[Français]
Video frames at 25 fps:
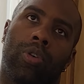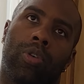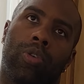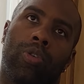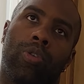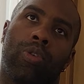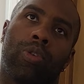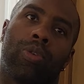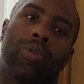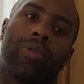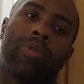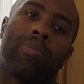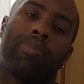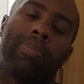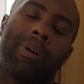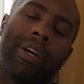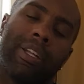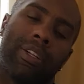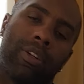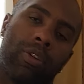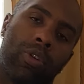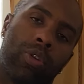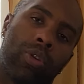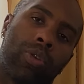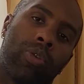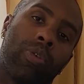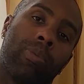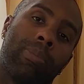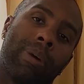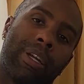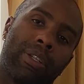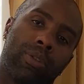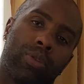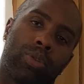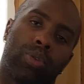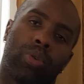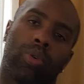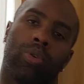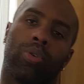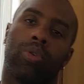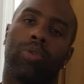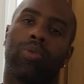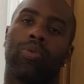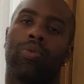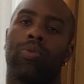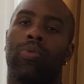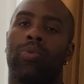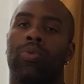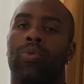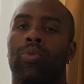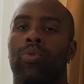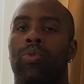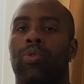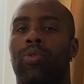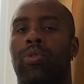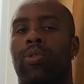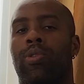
le, combat, de trop ou